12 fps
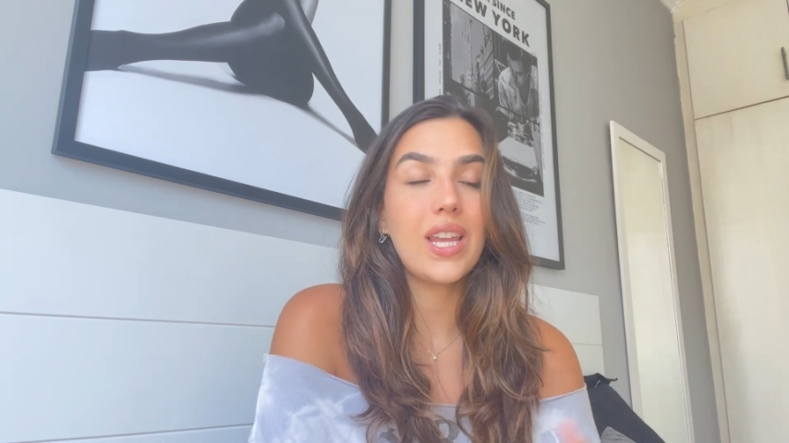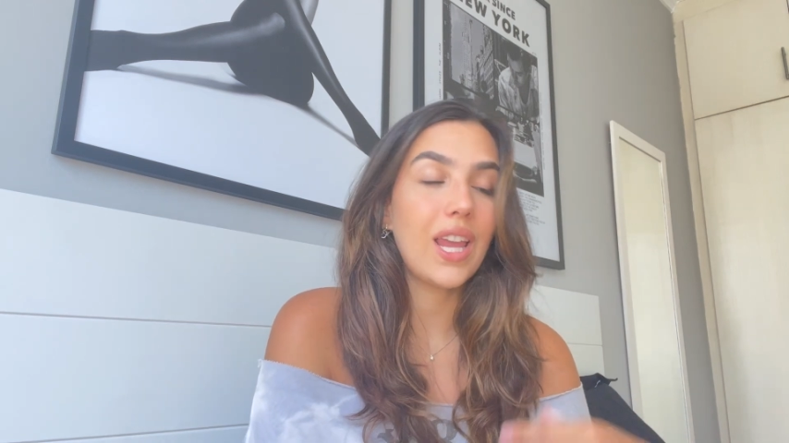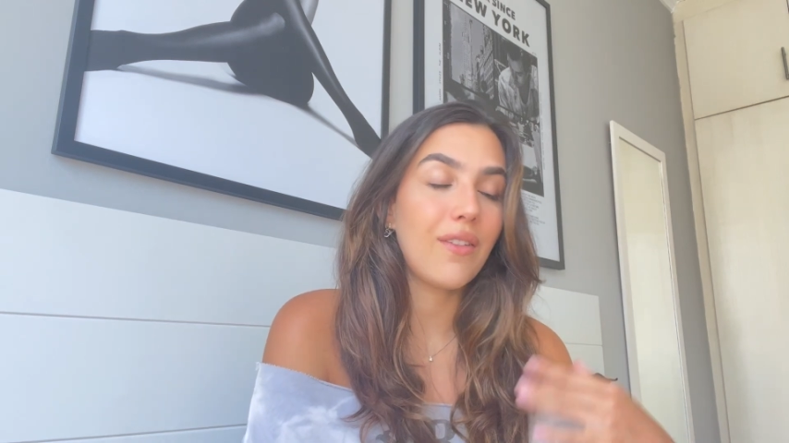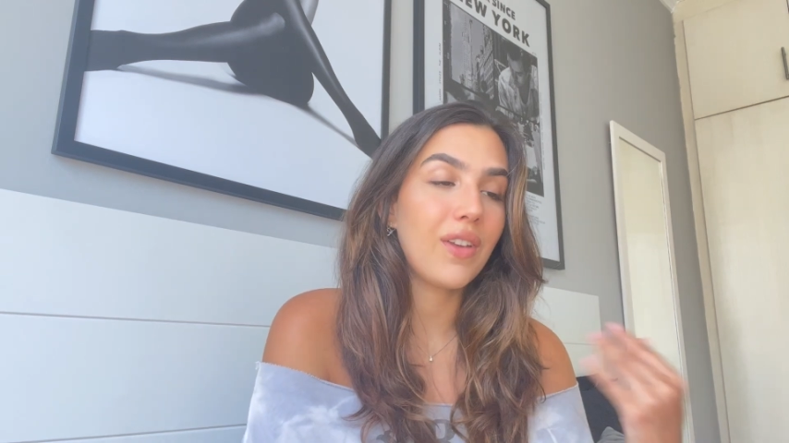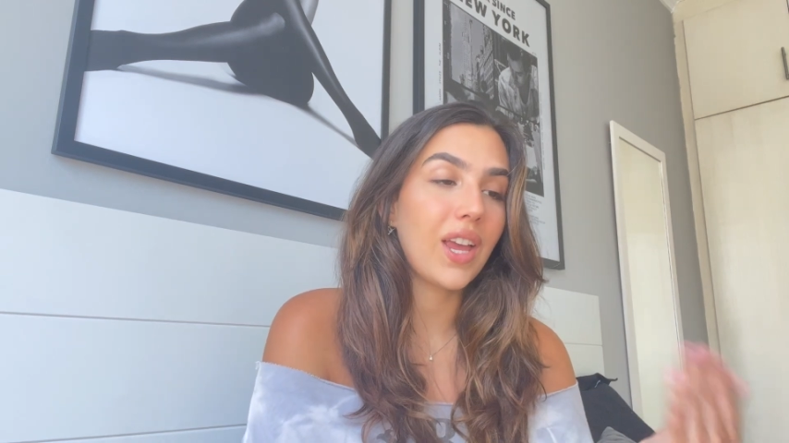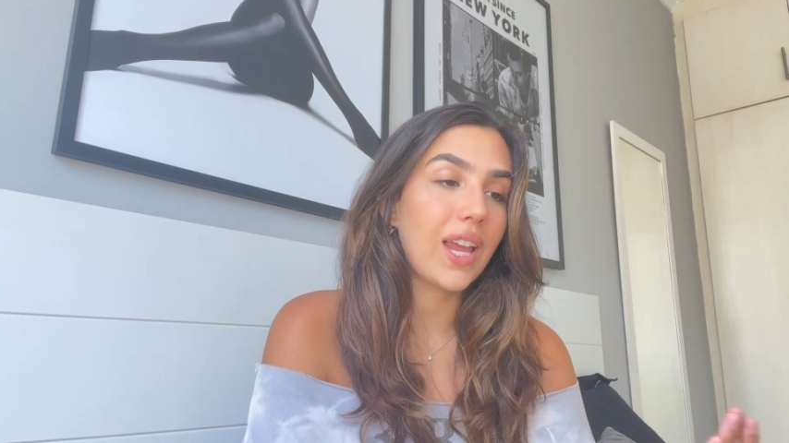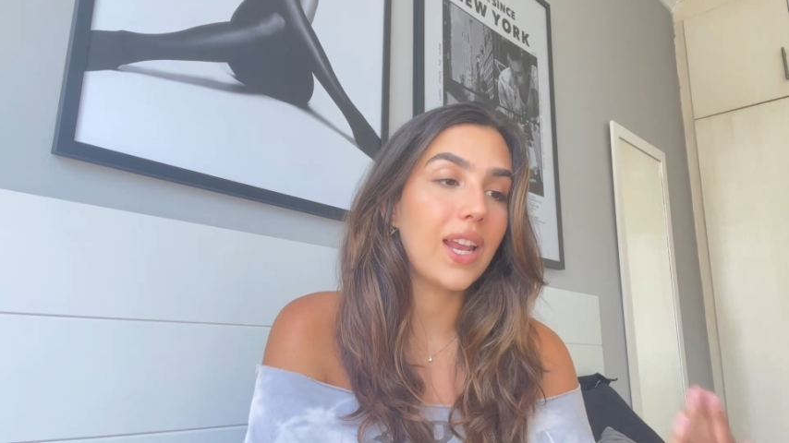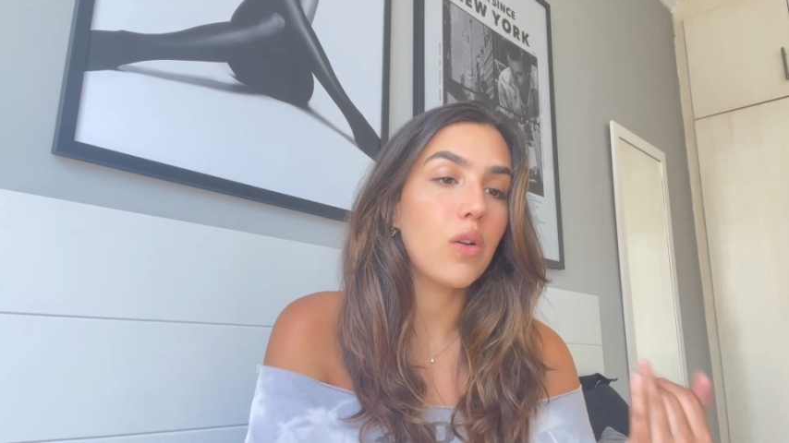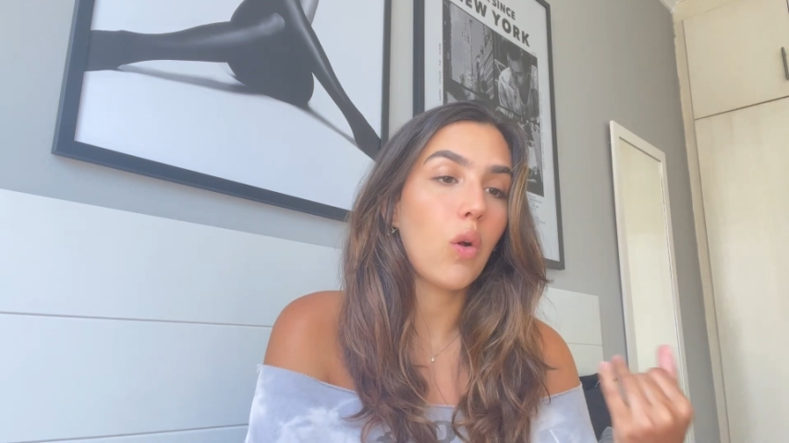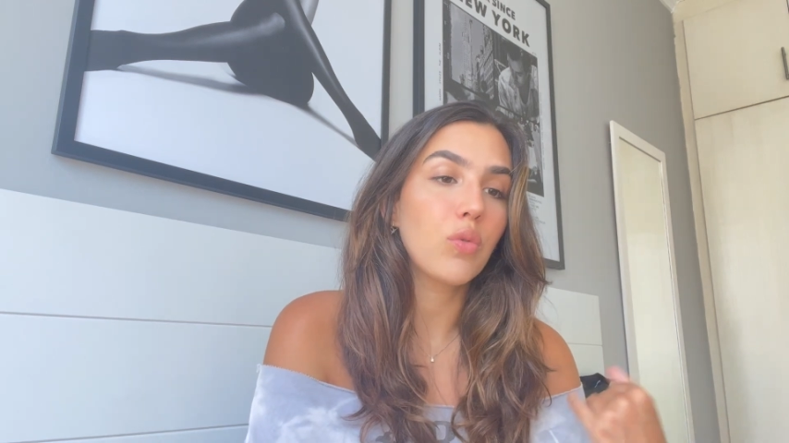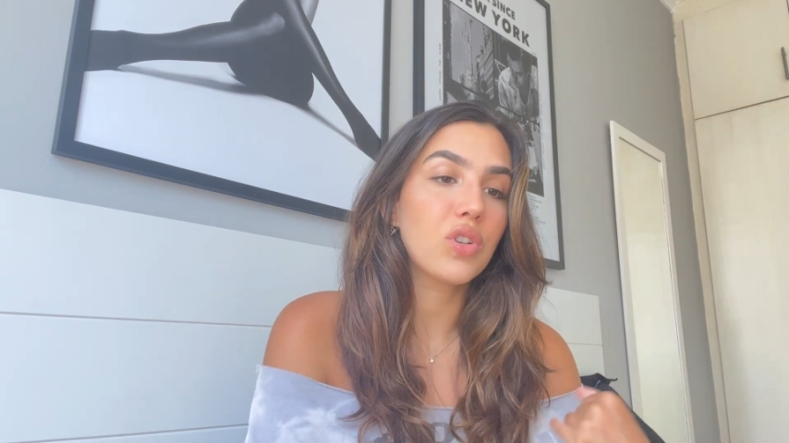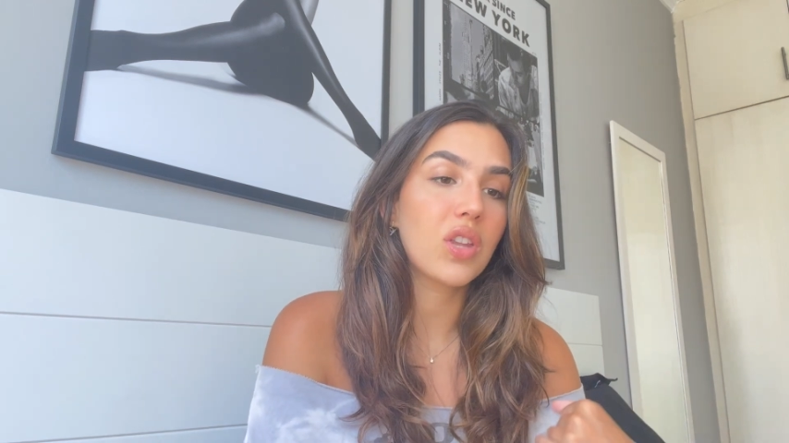e aí fica aquele
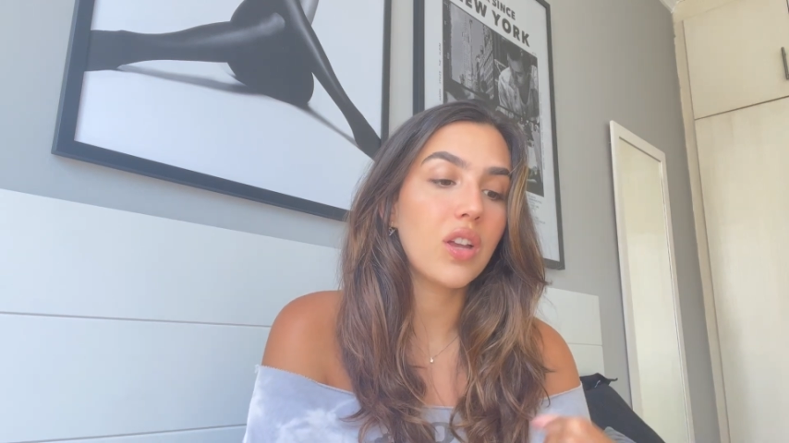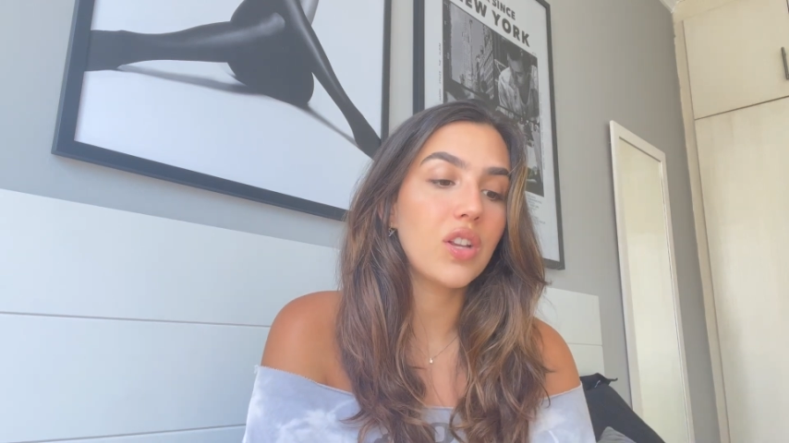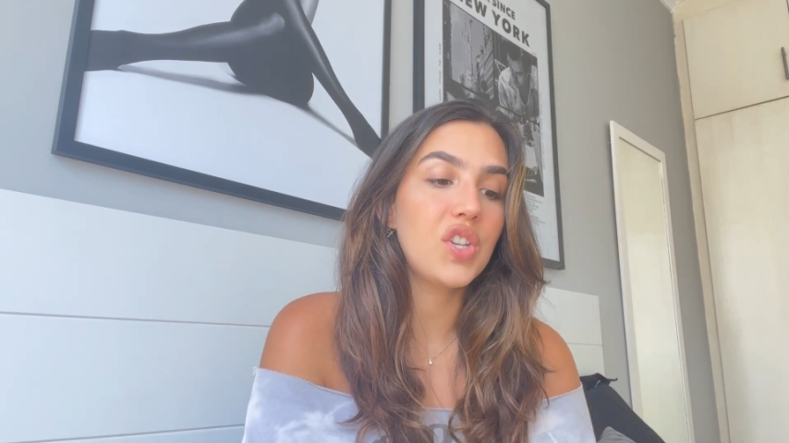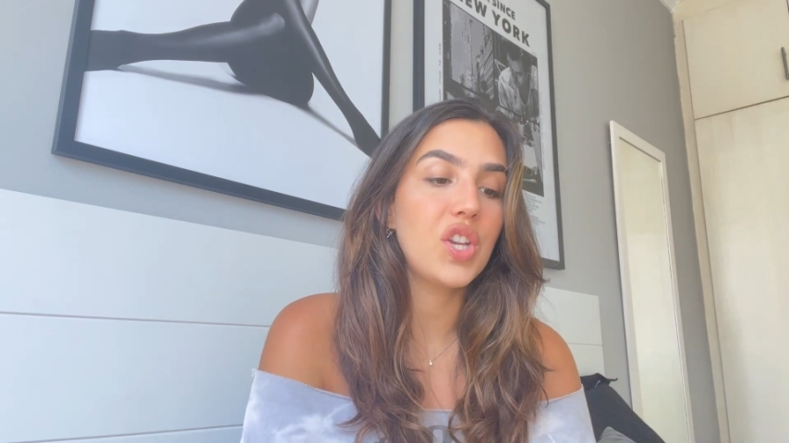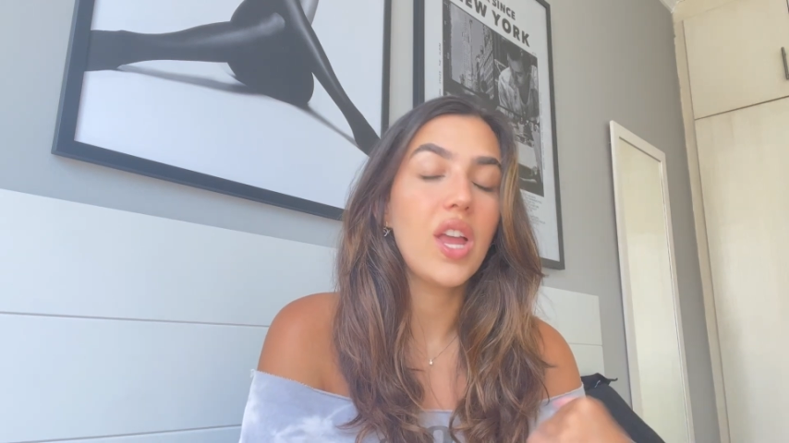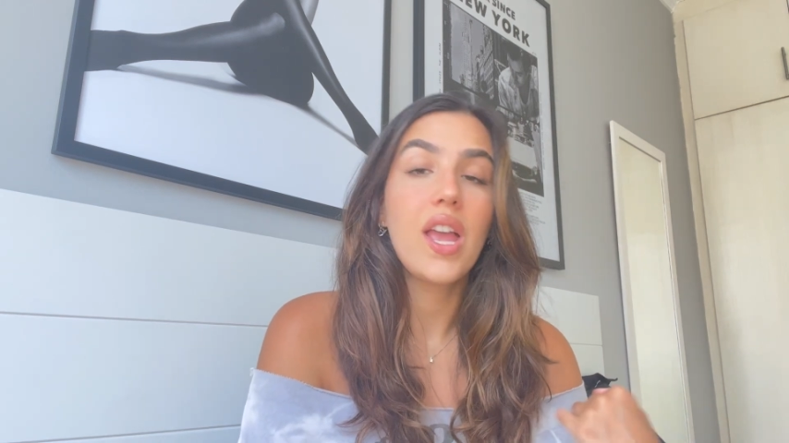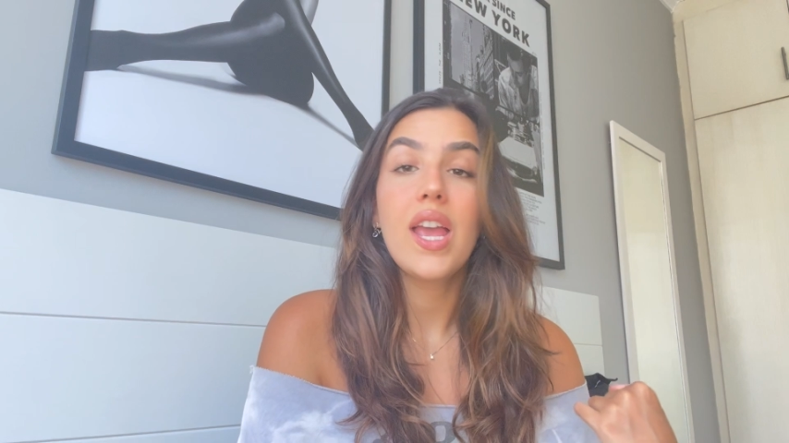constante.